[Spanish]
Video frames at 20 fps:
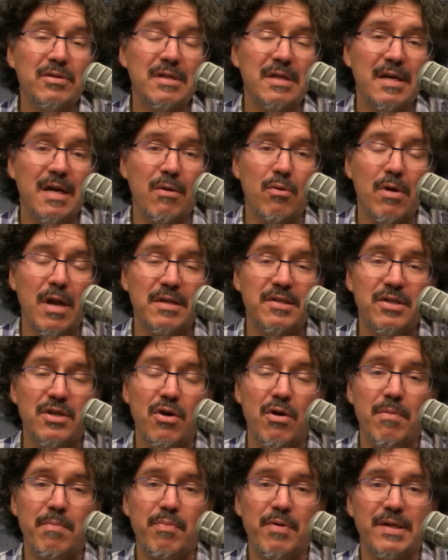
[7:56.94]
de
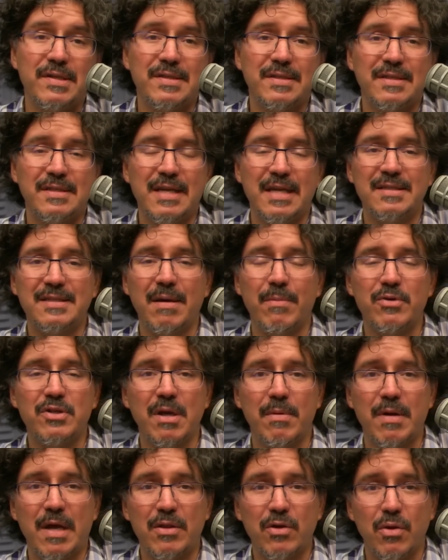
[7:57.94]
regulación, pues ya estamos
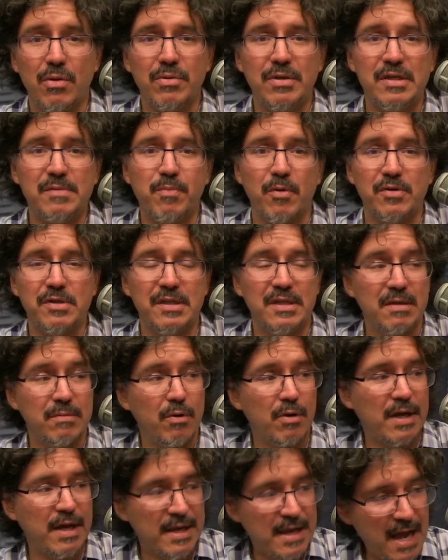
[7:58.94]
hablando de un
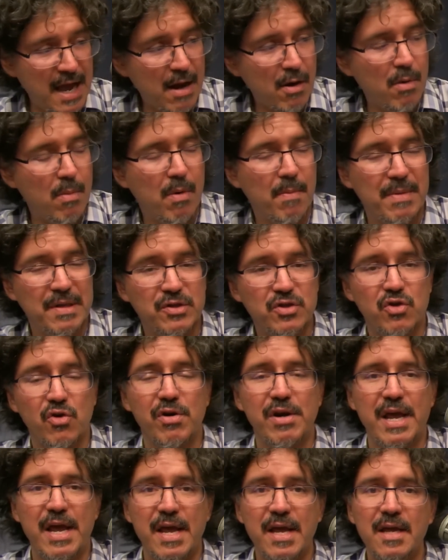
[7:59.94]
dispositivo que ya, como
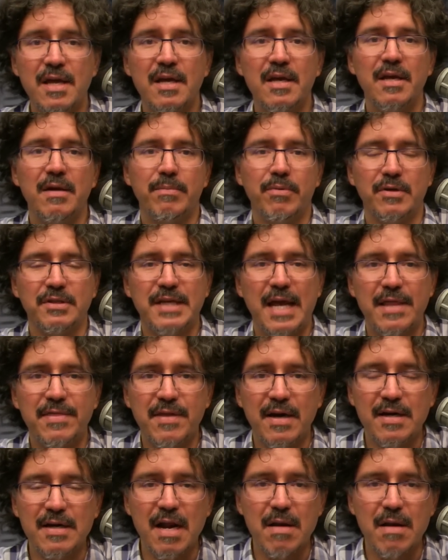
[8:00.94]
mencioné, pues ya entra en